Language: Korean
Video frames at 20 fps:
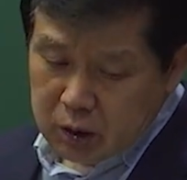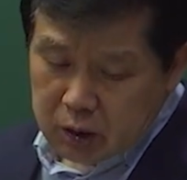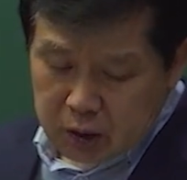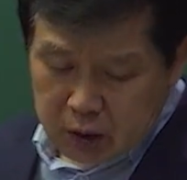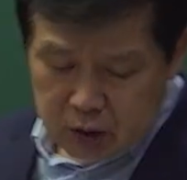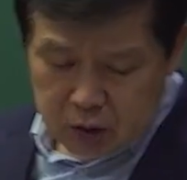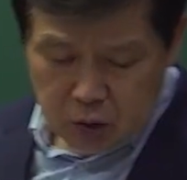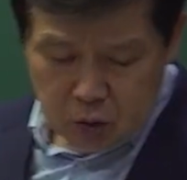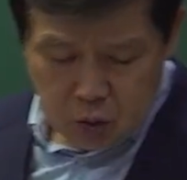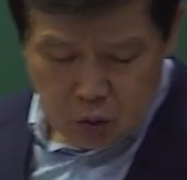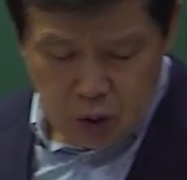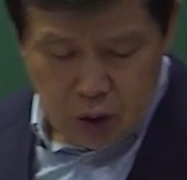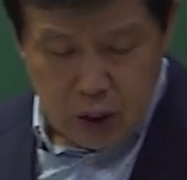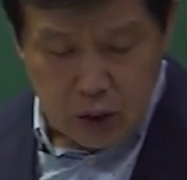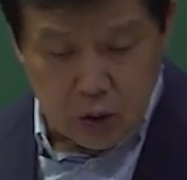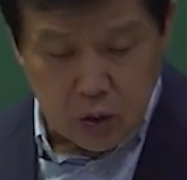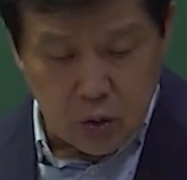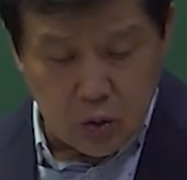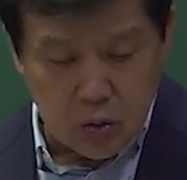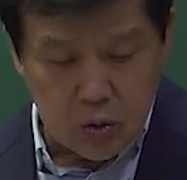그래서
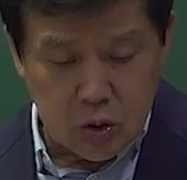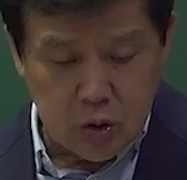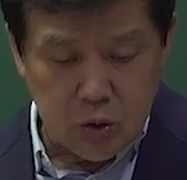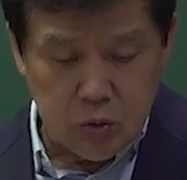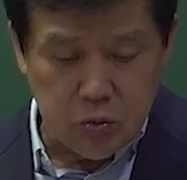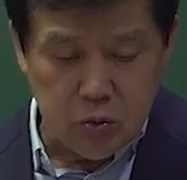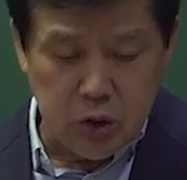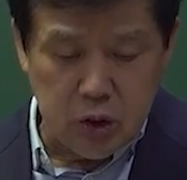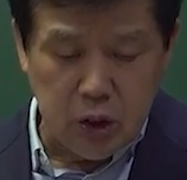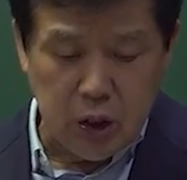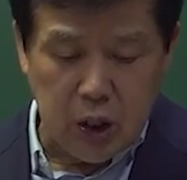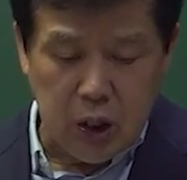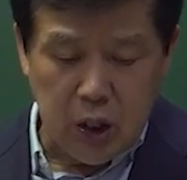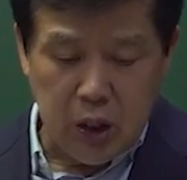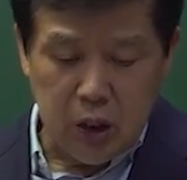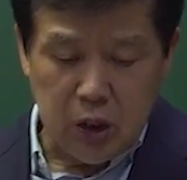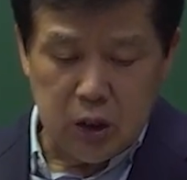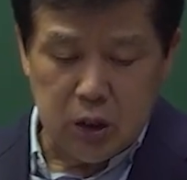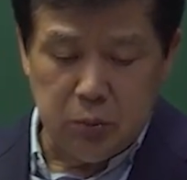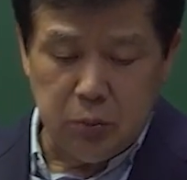이러한 경우는
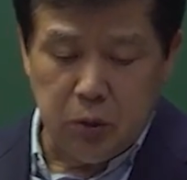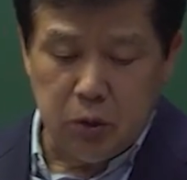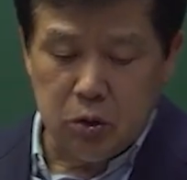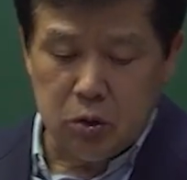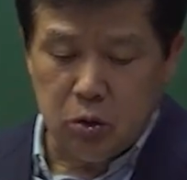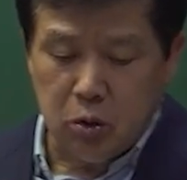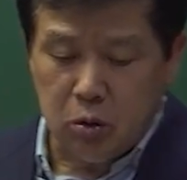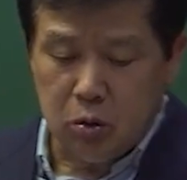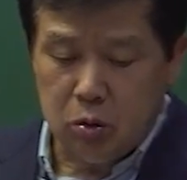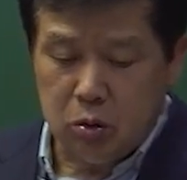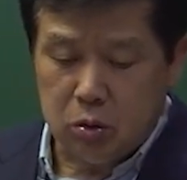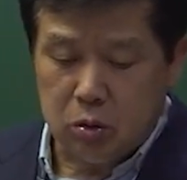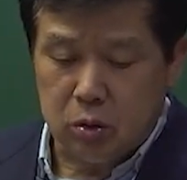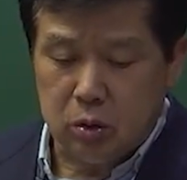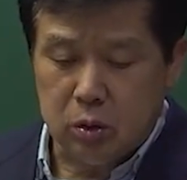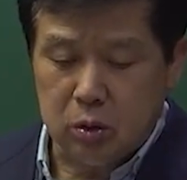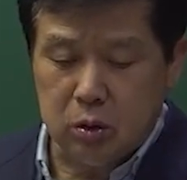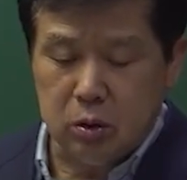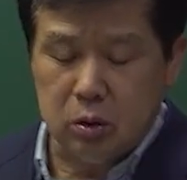우리가 기본적으로